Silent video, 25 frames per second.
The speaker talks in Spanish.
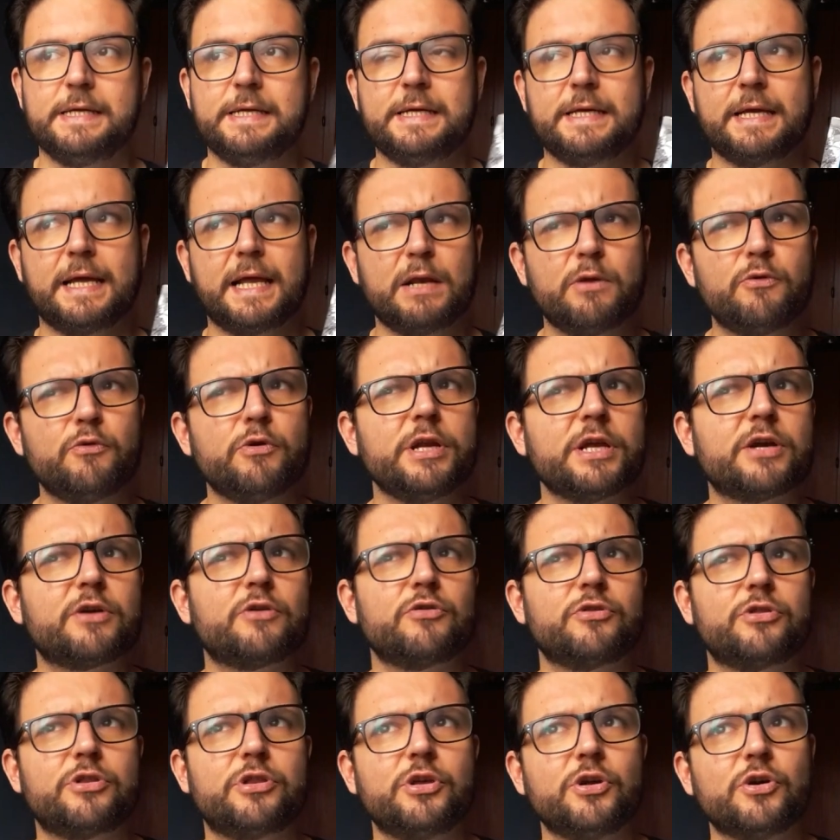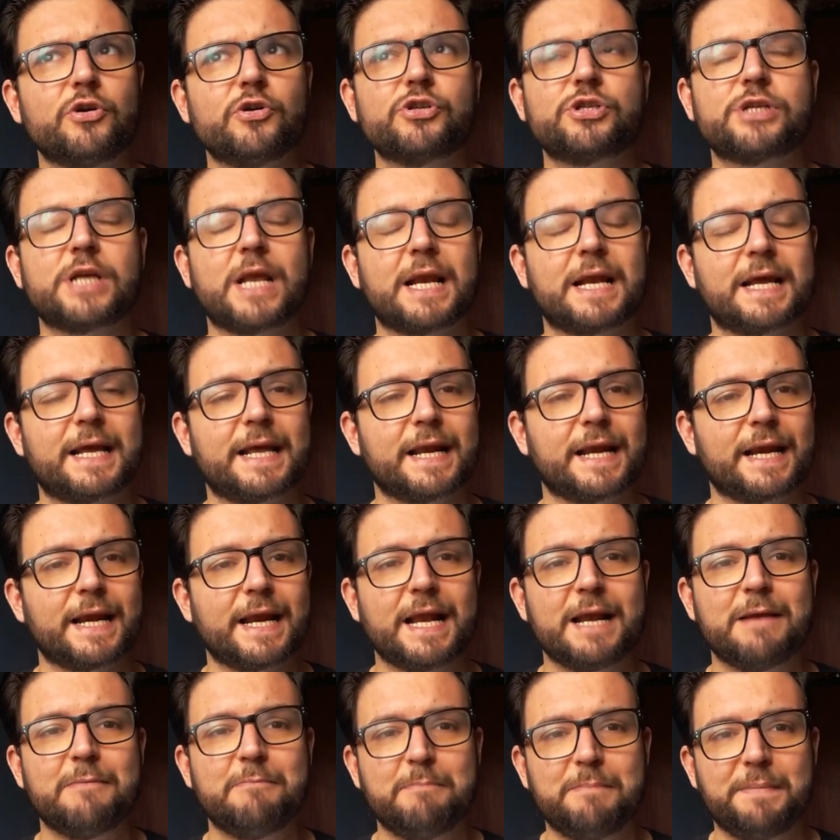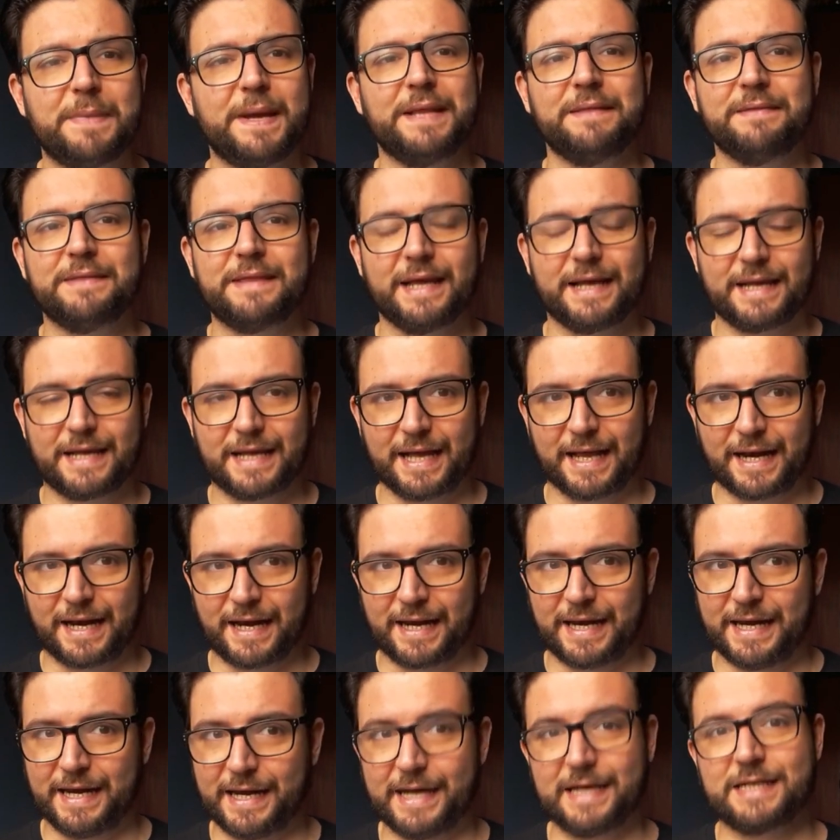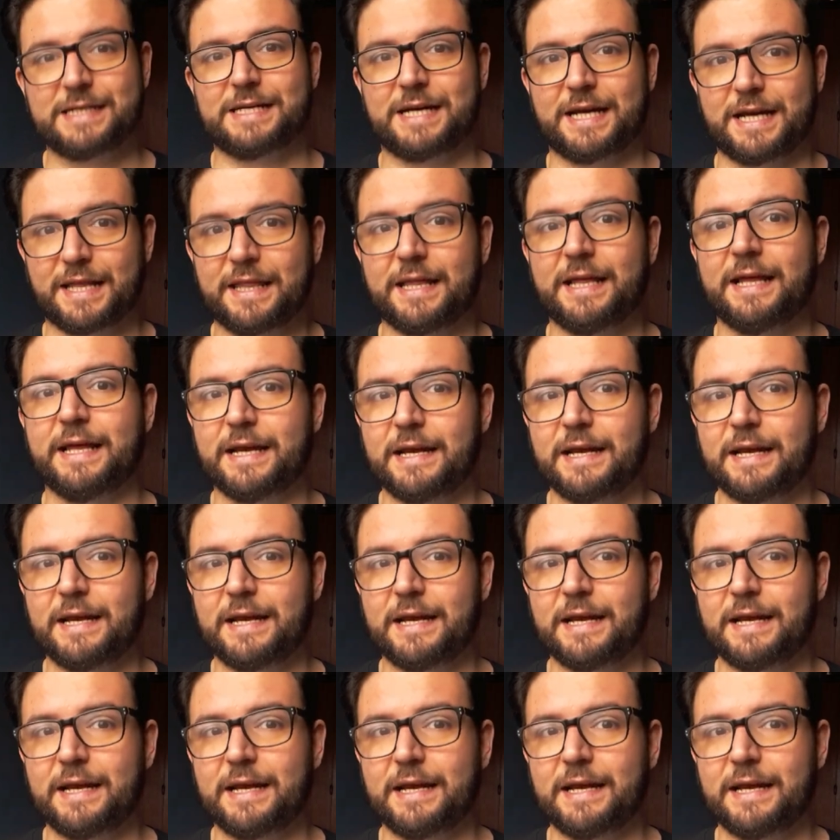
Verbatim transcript: y el único dios al que realmente querrías rezar.